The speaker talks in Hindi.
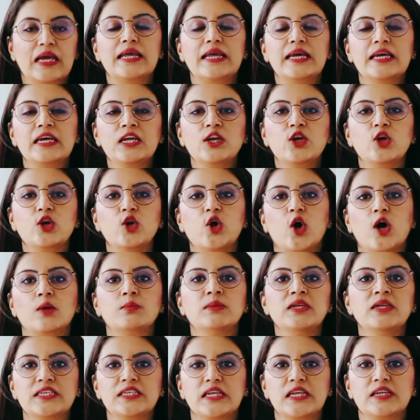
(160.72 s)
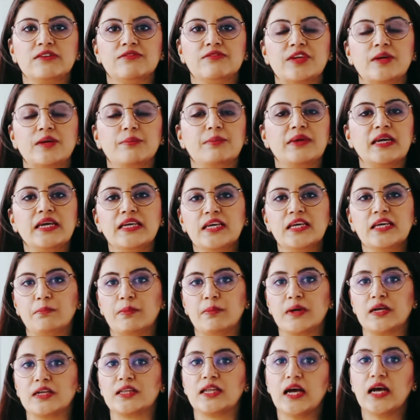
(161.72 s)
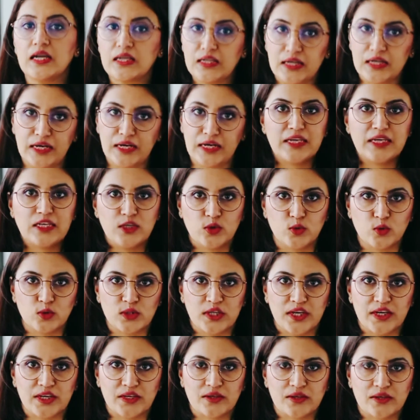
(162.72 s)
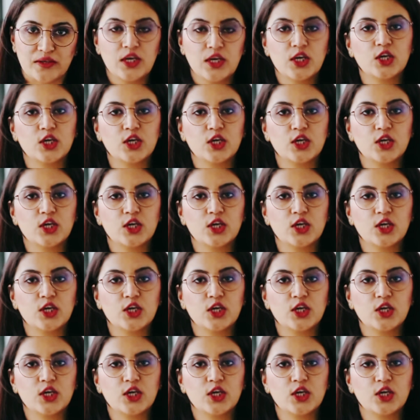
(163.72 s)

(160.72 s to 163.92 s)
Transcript: लेकिन नॉर्मल डिलीवरी में ये पर्दा नहीं होता है